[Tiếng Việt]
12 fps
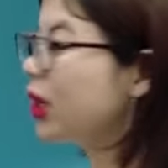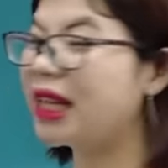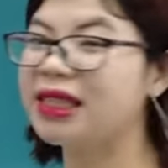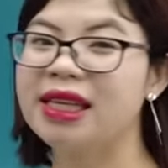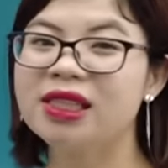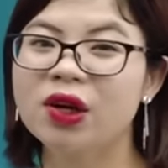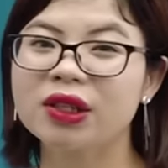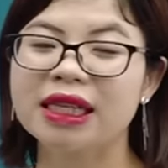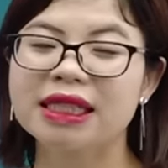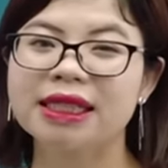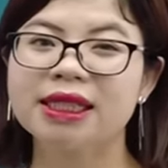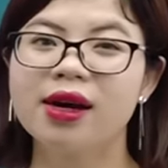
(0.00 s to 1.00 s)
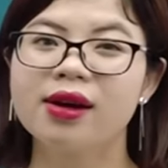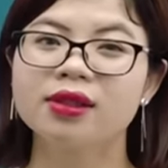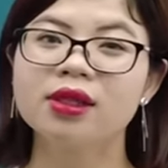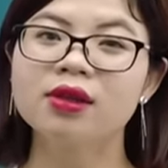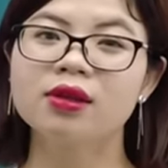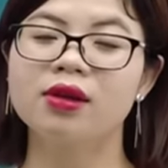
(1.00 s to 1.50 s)
Câu này dễ rồi là ở
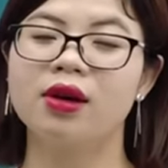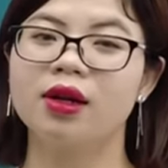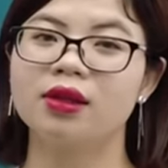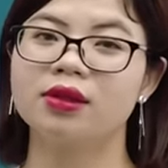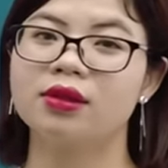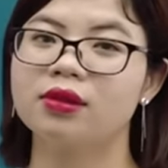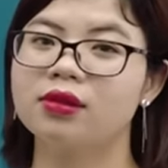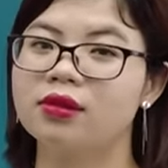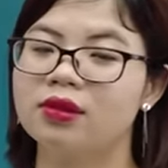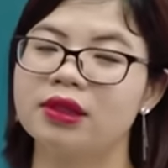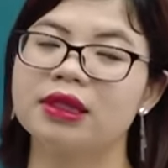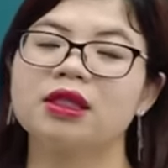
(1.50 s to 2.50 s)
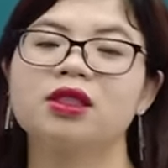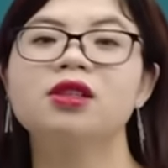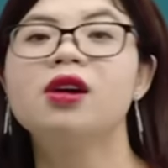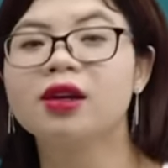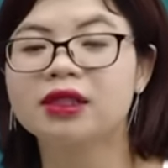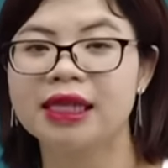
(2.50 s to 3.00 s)
trước cửa
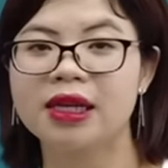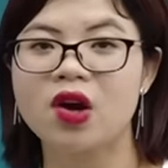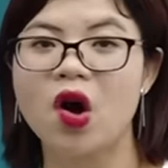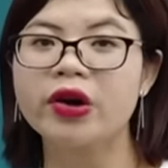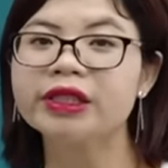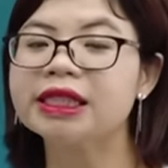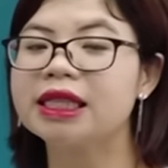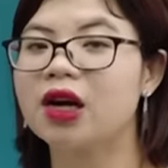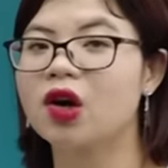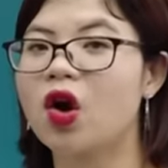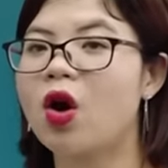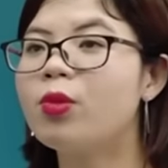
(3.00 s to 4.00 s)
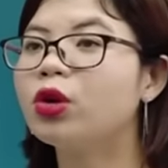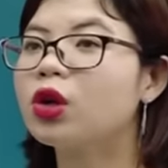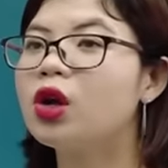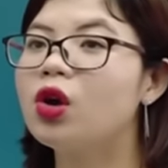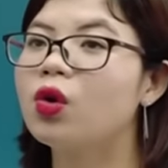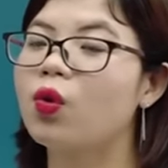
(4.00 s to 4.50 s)
trường thì có gì nhỉ? Có một
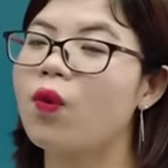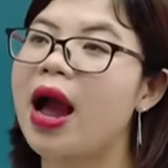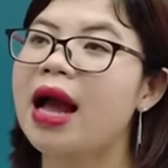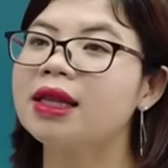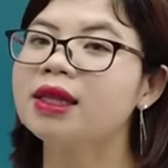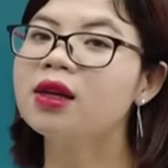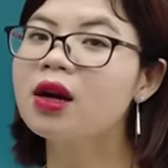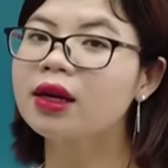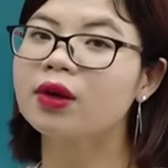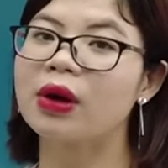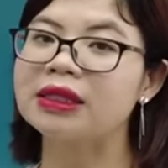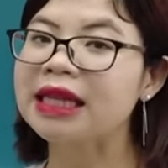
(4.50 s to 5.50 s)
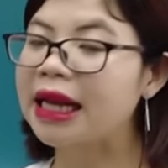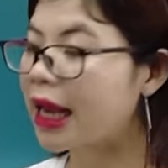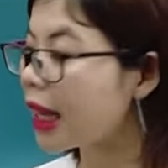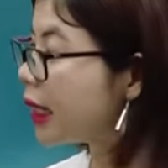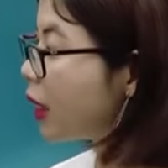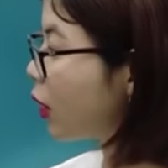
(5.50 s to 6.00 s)
quán nước, quán giải
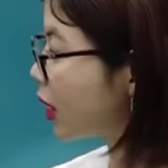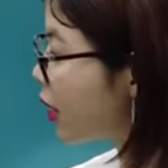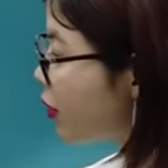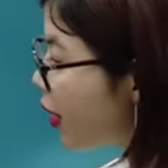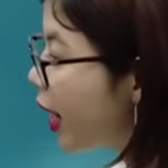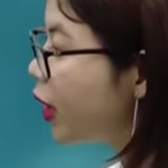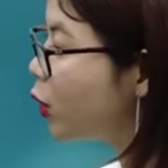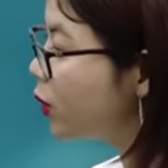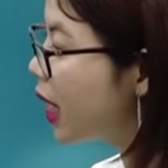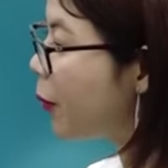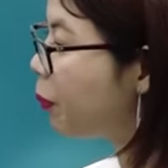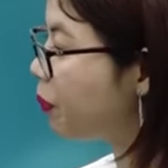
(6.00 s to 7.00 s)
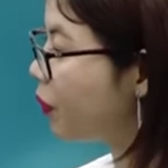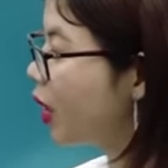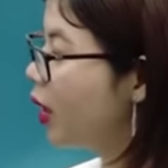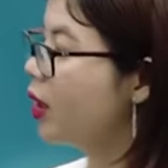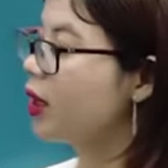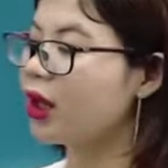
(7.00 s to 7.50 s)
khát hay quán cà phê đúng nào?
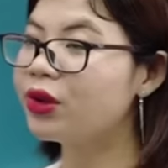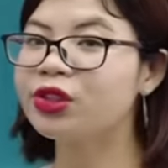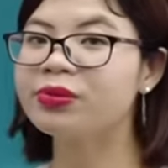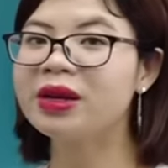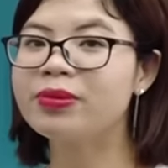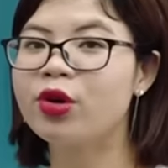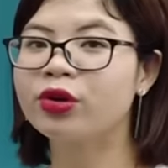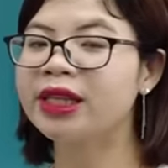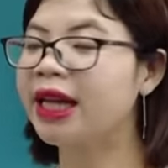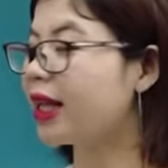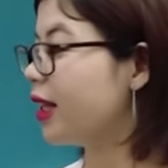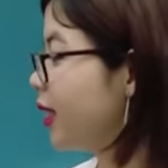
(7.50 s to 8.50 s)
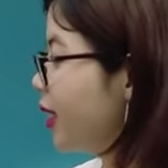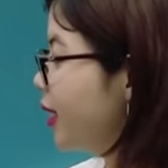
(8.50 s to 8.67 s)
Câu số 14 này.